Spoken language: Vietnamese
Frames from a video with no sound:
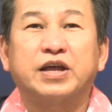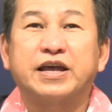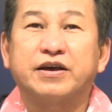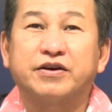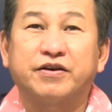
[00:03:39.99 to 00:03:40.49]

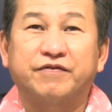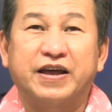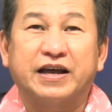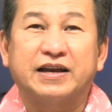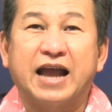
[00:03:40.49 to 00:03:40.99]
tiên người
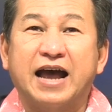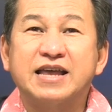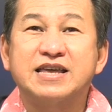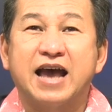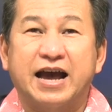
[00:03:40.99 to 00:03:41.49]
Việt đã
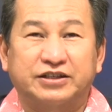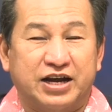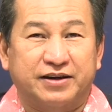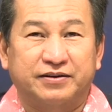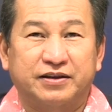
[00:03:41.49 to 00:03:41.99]
dạy
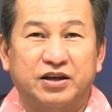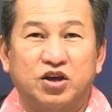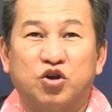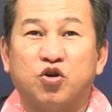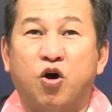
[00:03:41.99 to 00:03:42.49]
rằng
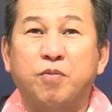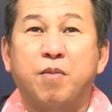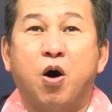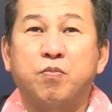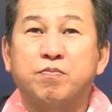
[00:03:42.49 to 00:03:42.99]
có
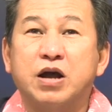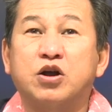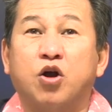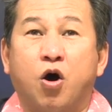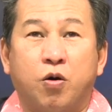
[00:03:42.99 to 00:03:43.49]
bột mới
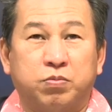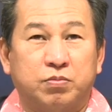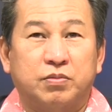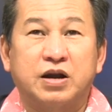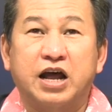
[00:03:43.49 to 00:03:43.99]
gột
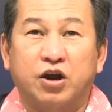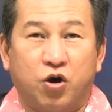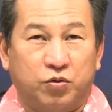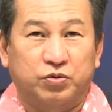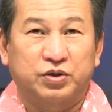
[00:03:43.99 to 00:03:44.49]
nên
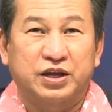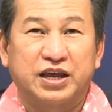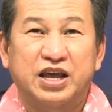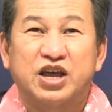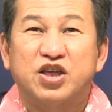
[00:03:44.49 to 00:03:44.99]
hồ.
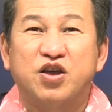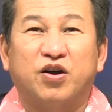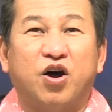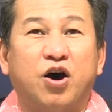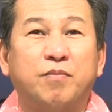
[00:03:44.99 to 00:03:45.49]

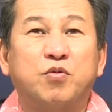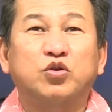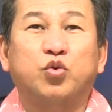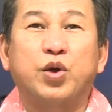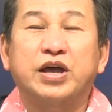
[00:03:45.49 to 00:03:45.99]
Do đó
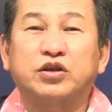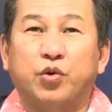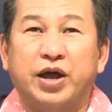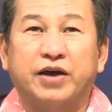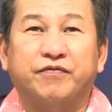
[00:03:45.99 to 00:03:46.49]
muốn tuyên
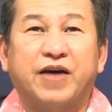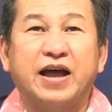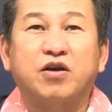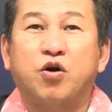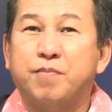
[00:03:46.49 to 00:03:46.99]
truyền
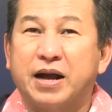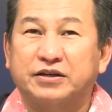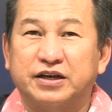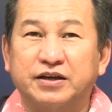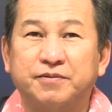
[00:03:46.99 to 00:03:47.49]
phải có
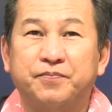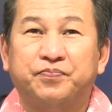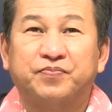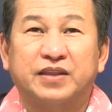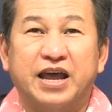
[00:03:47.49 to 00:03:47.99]
bằng chứng
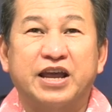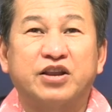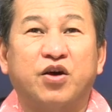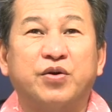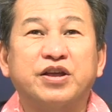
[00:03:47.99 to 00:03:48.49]
thì
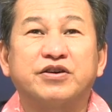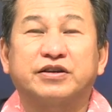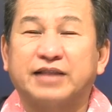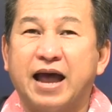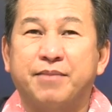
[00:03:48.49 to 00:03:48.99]
nói
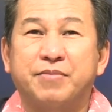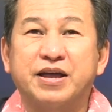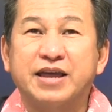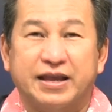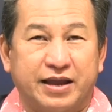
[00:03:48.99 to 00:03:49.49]
người ta
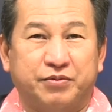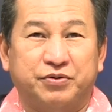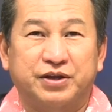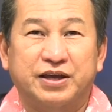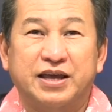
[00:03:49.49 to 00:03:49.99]
mới nghe theo.
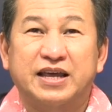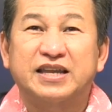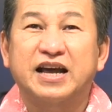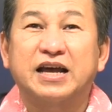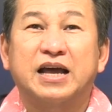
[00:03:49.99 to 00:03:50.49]

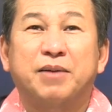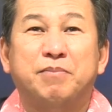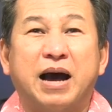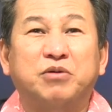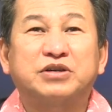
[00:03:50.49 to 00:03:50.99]
Nhưng
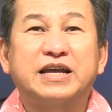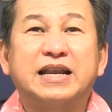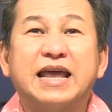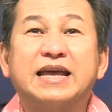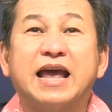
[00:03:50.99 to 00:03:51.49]
báo chí
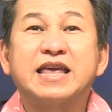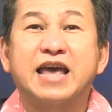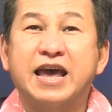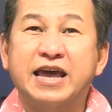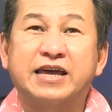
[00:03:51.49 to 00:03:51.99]
lấy cái
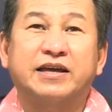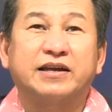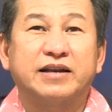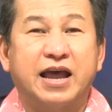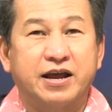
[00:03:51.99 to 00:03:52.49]
gì
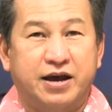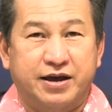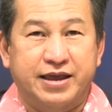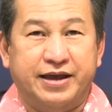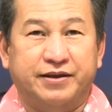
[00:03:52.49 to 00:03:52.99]
để
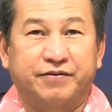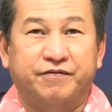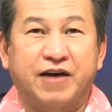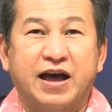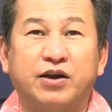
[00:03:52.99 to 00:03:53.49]
khơi dậy
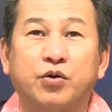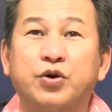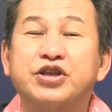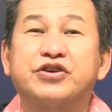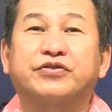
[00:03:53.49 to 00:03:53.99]
và
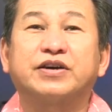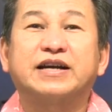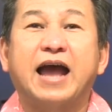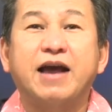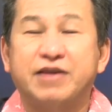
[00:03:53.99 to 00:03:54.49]
nuôi dưỡng
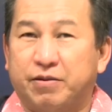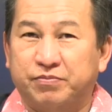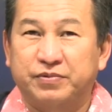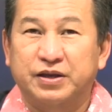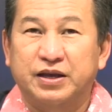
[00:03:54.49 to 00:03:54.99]
khát vọng?